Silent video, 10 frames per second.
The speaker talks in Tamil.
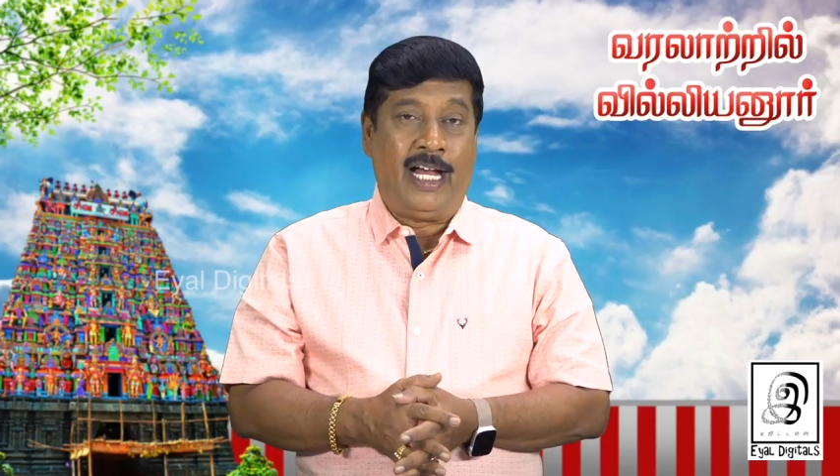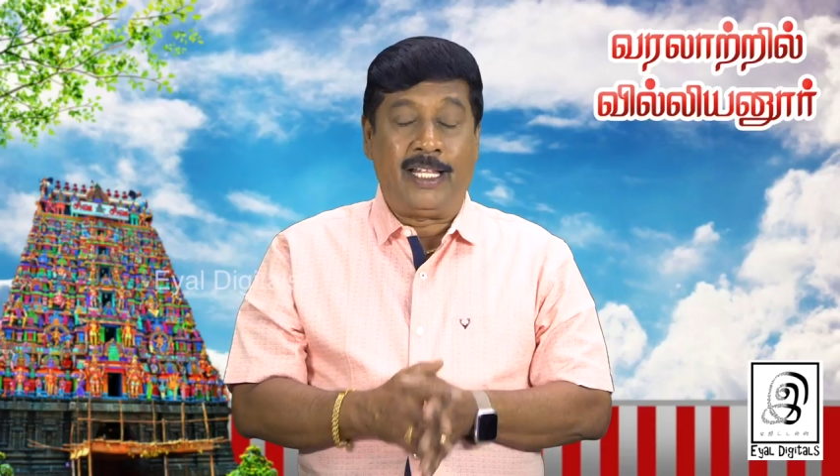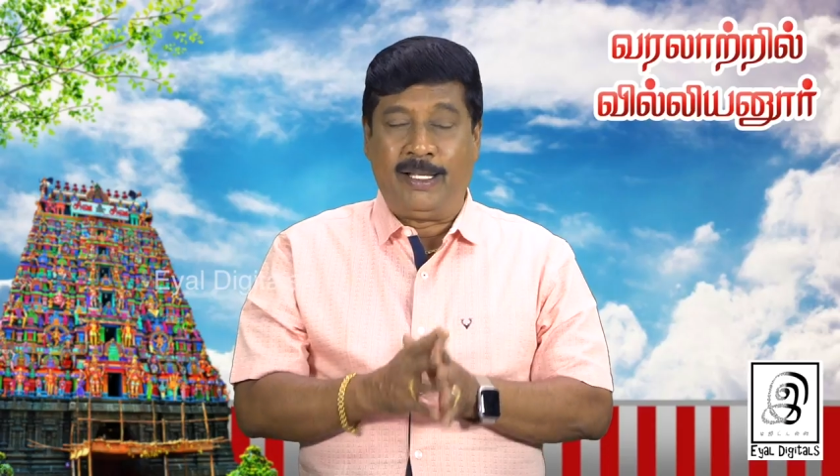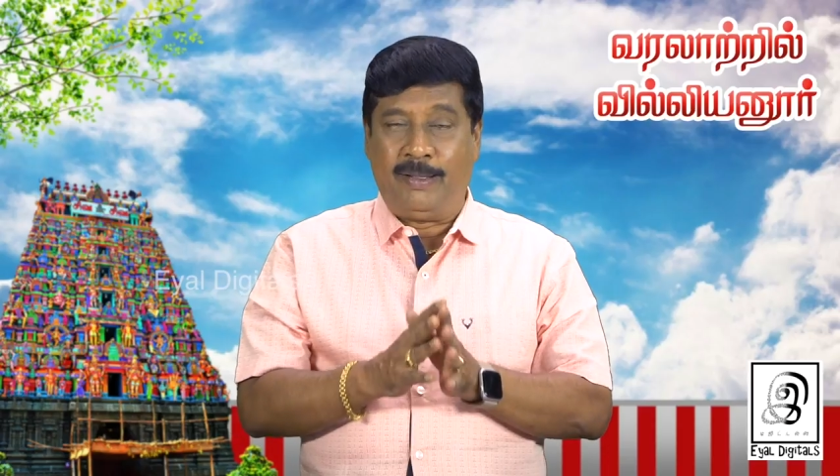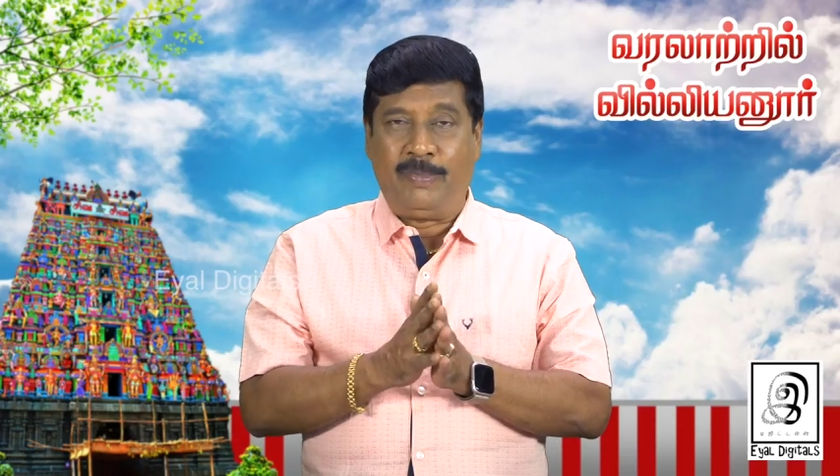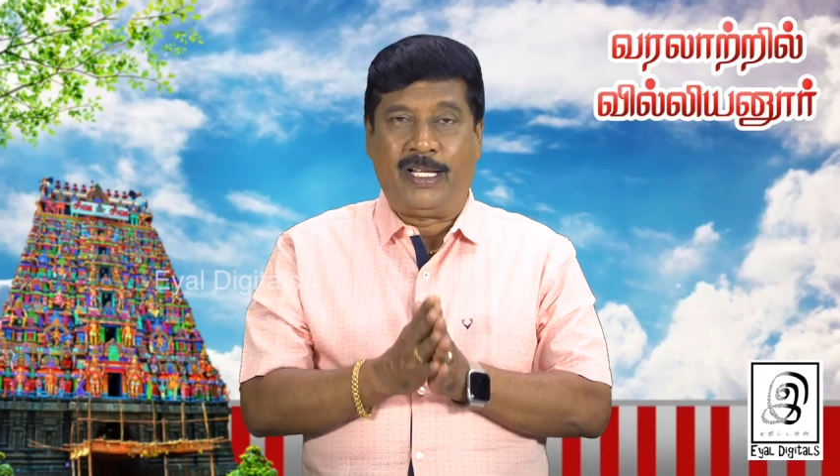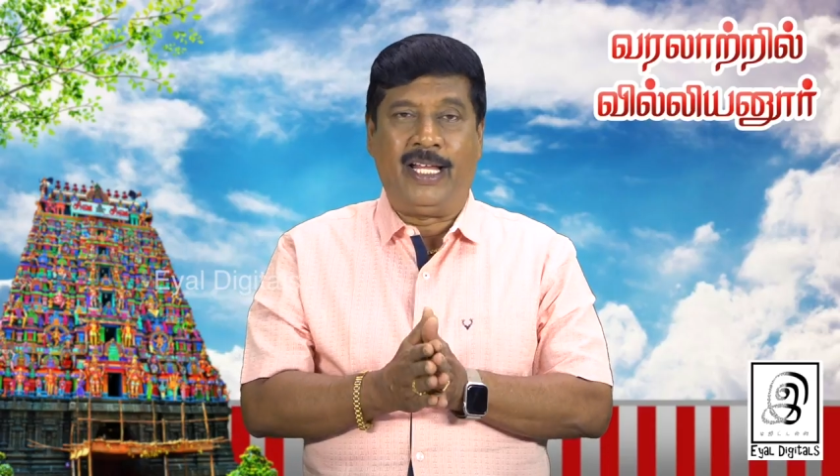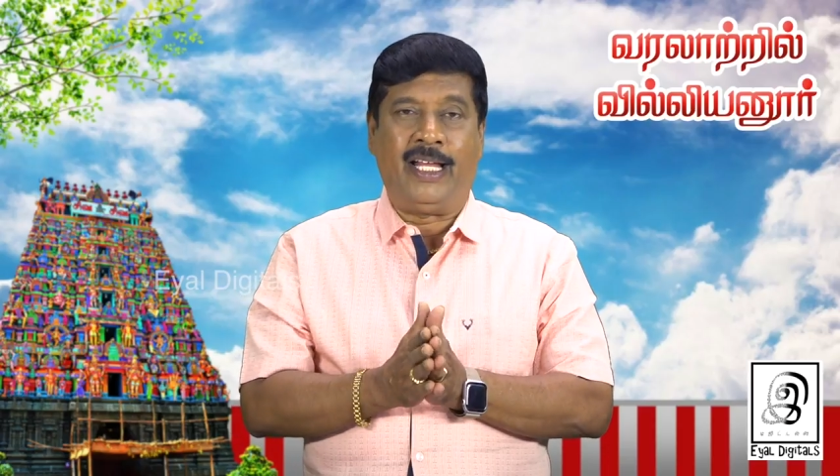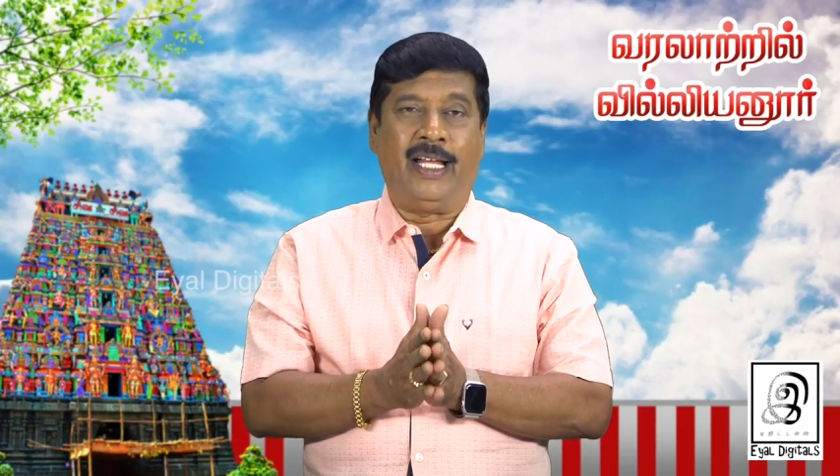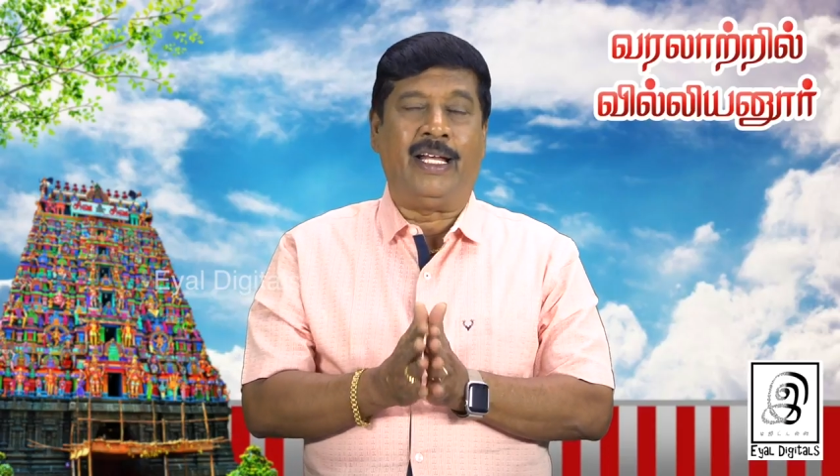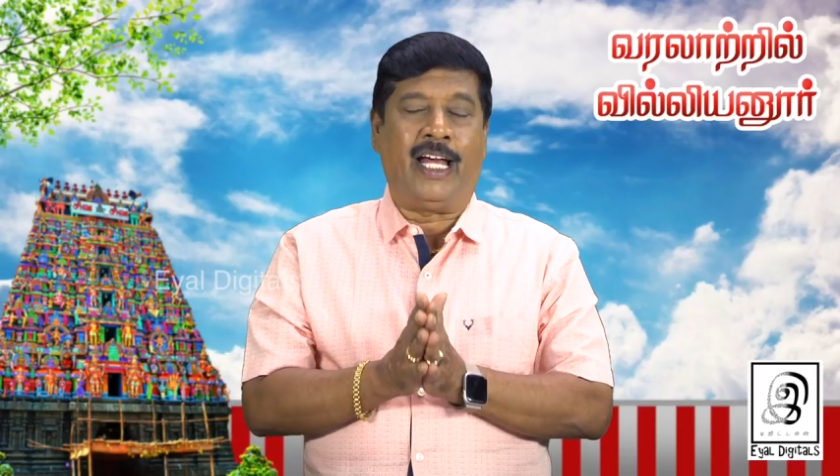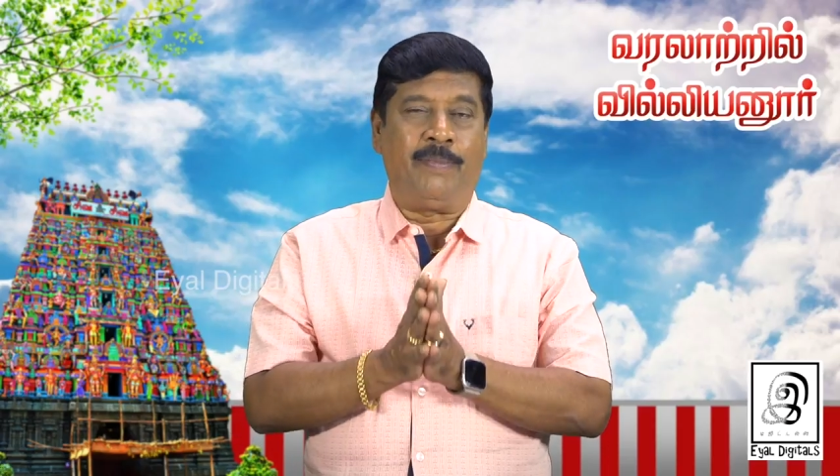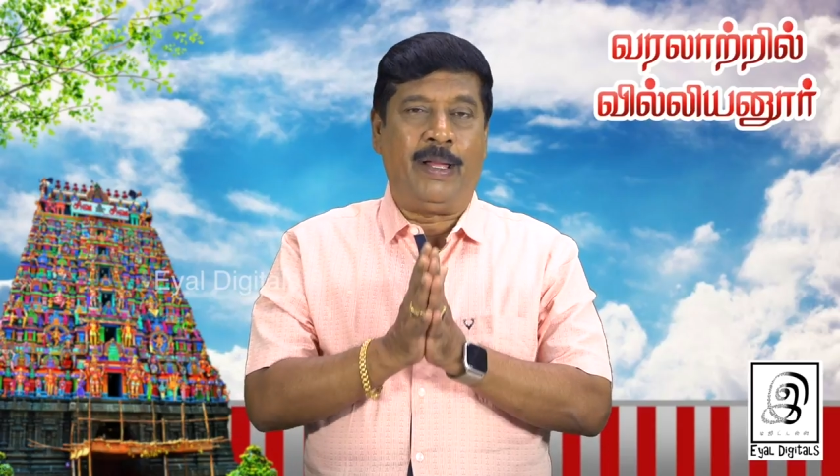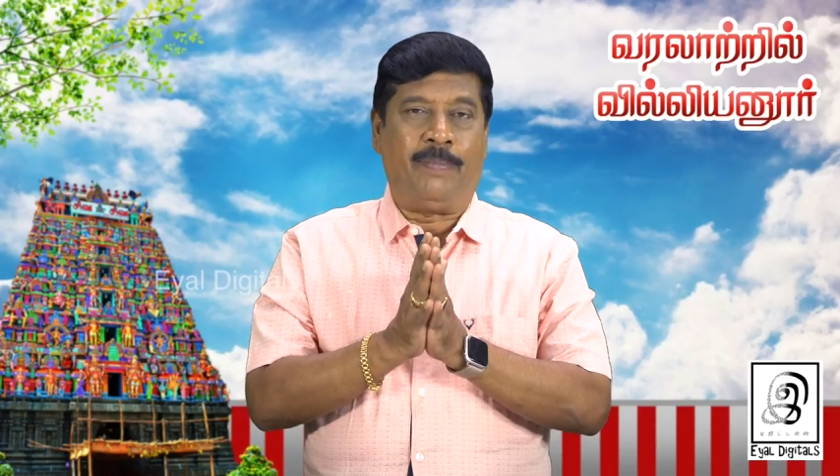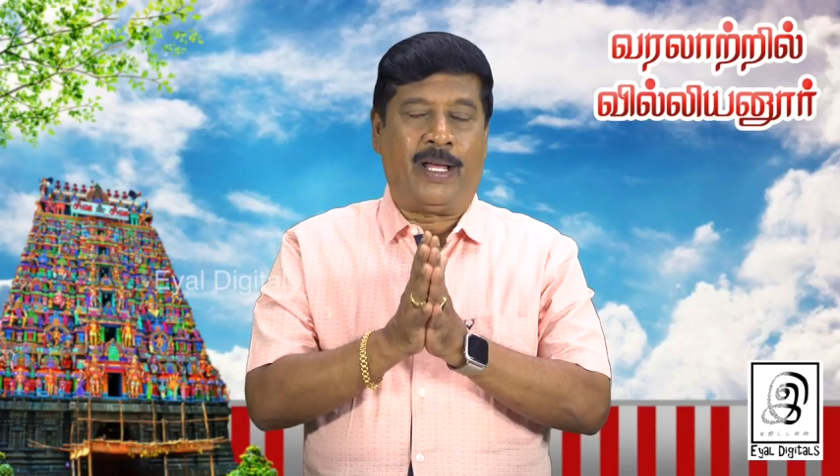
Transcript: அதை மிக அருமையாக